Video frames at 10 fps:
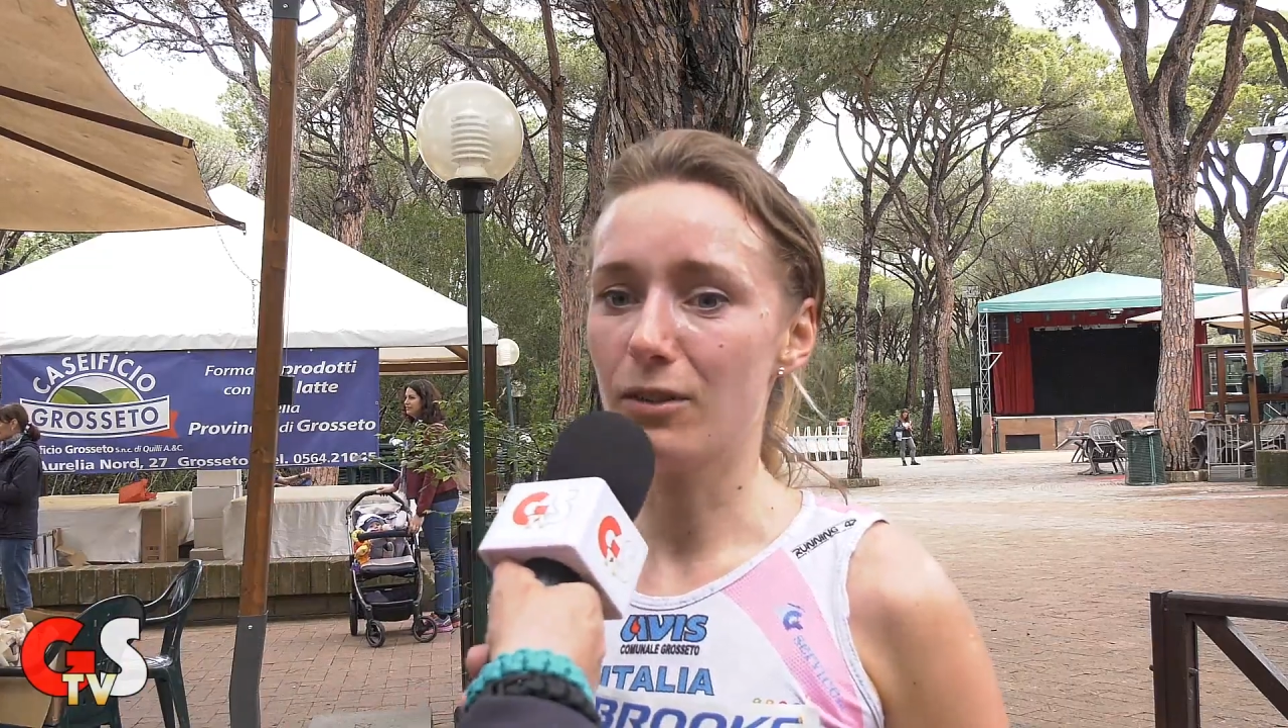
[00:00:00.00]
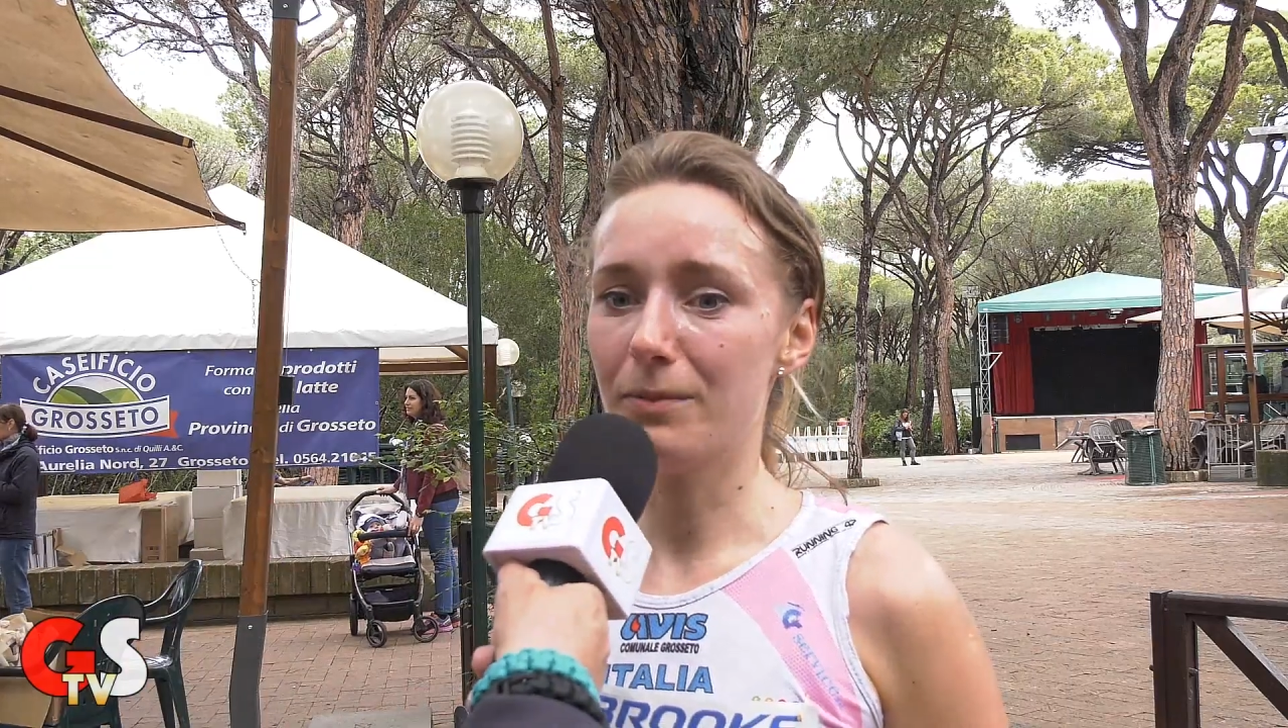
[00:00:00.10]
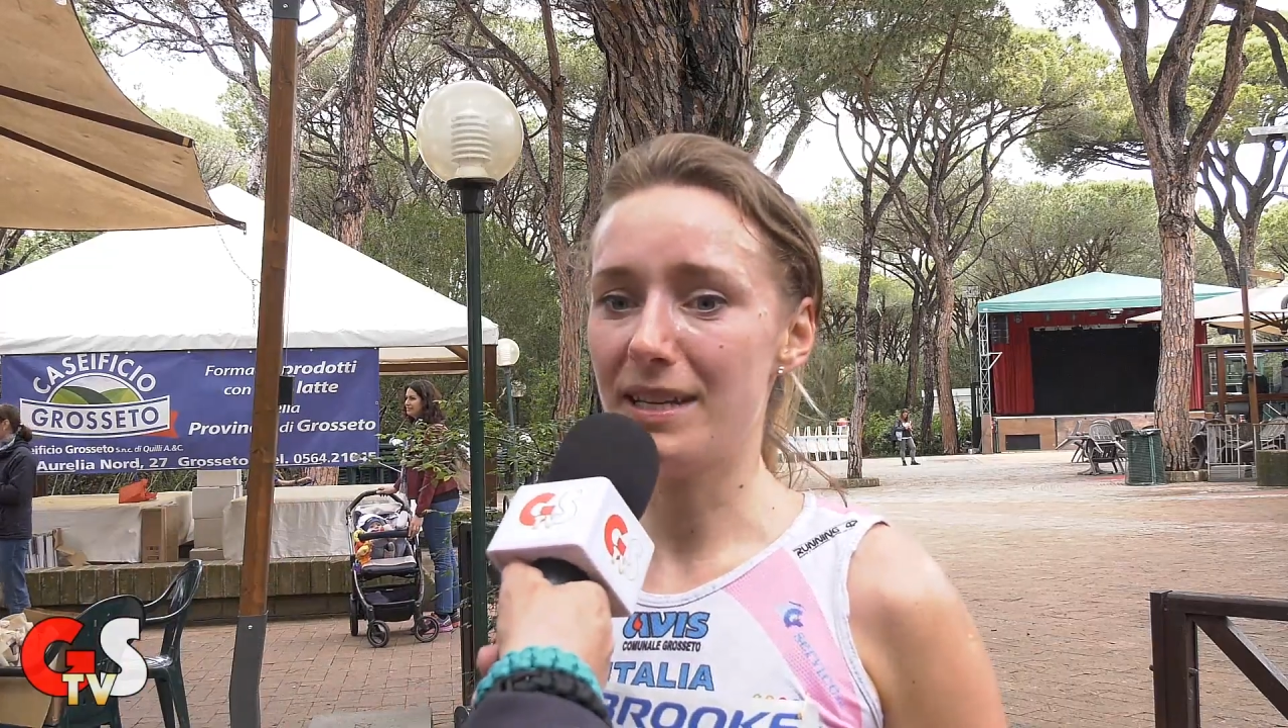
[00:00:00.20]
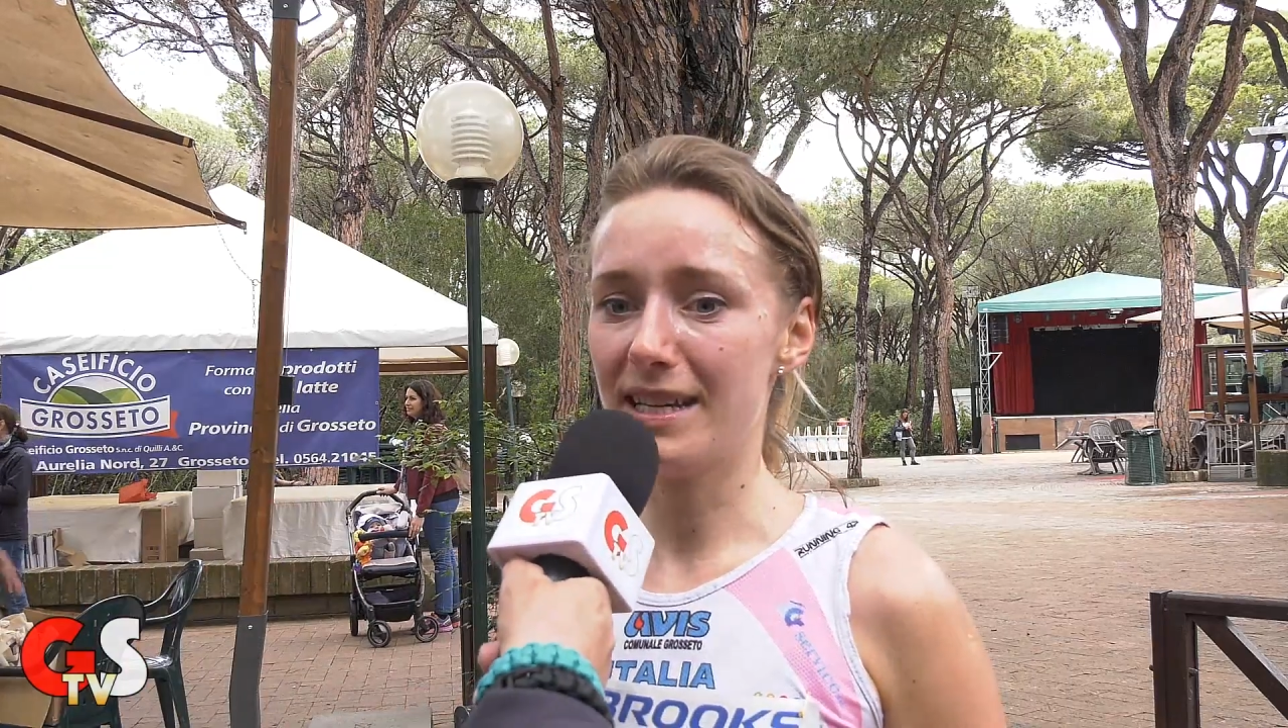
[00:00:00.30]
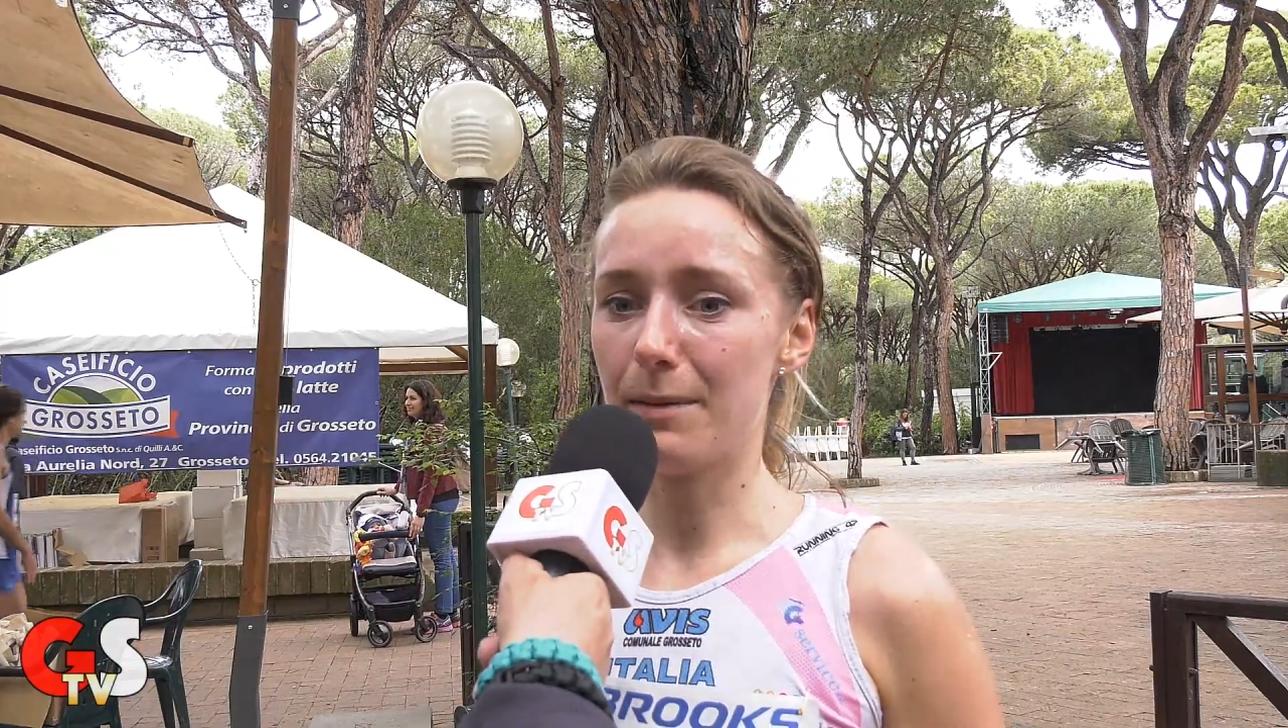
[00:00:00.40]

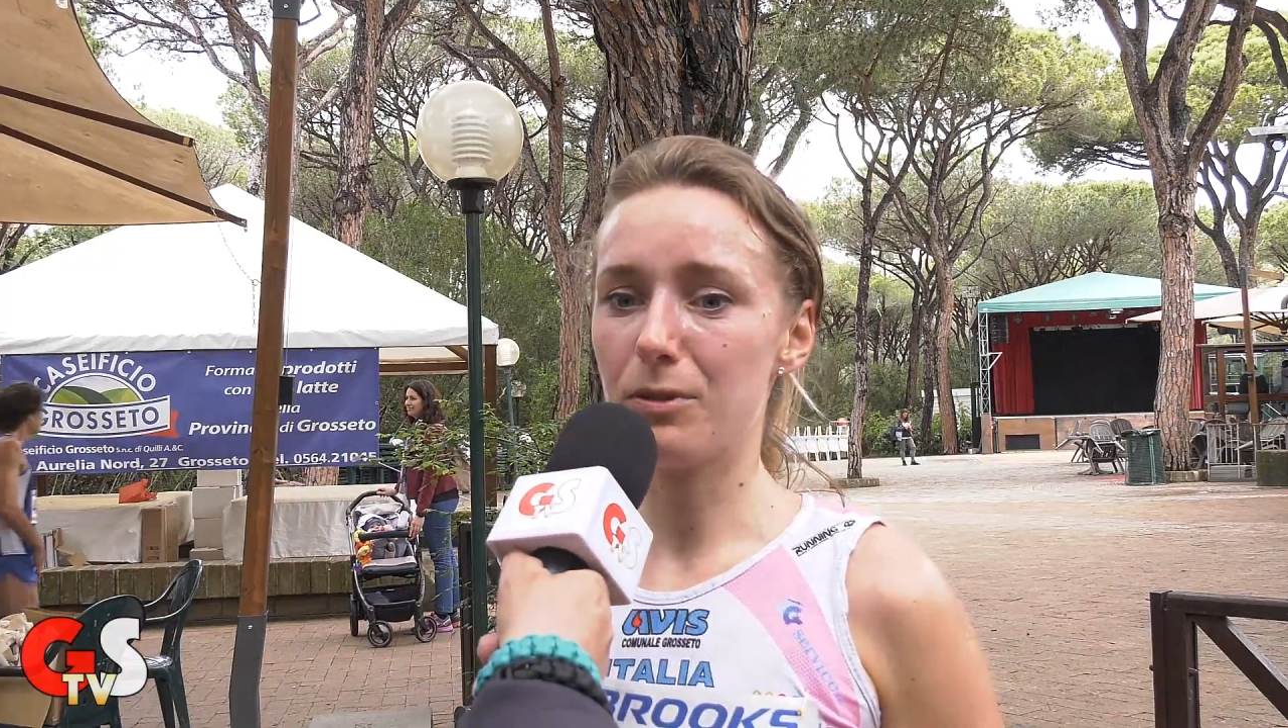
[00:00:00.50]
domenica